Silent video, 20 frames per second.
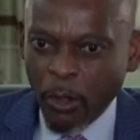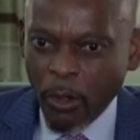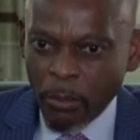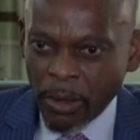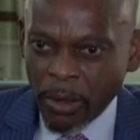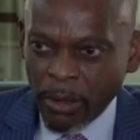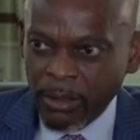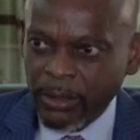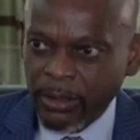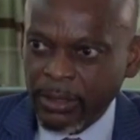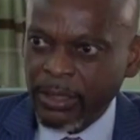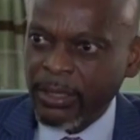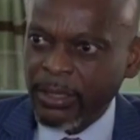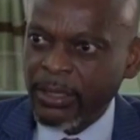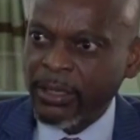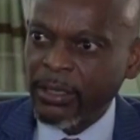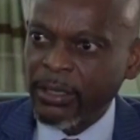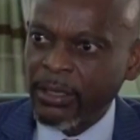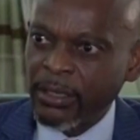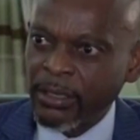comment
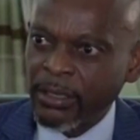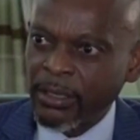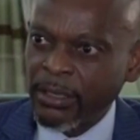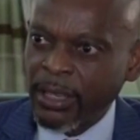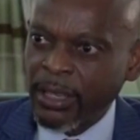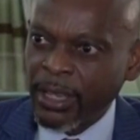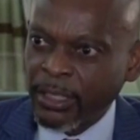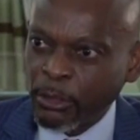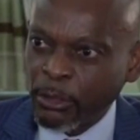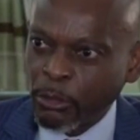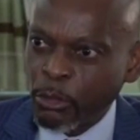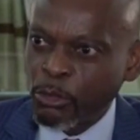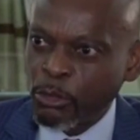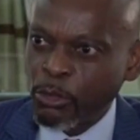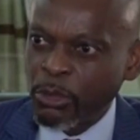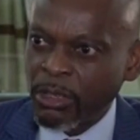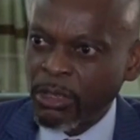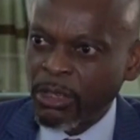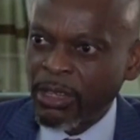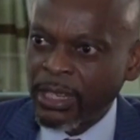
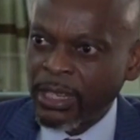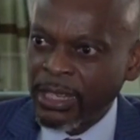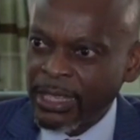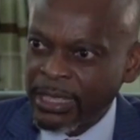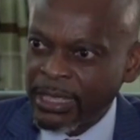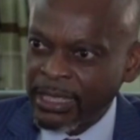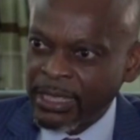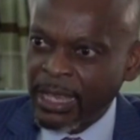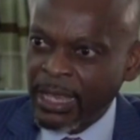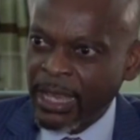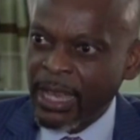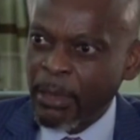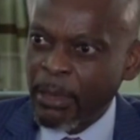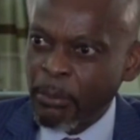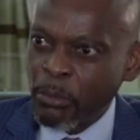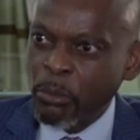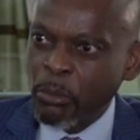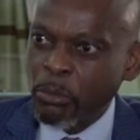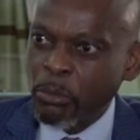introduire l'anglais déjà un peu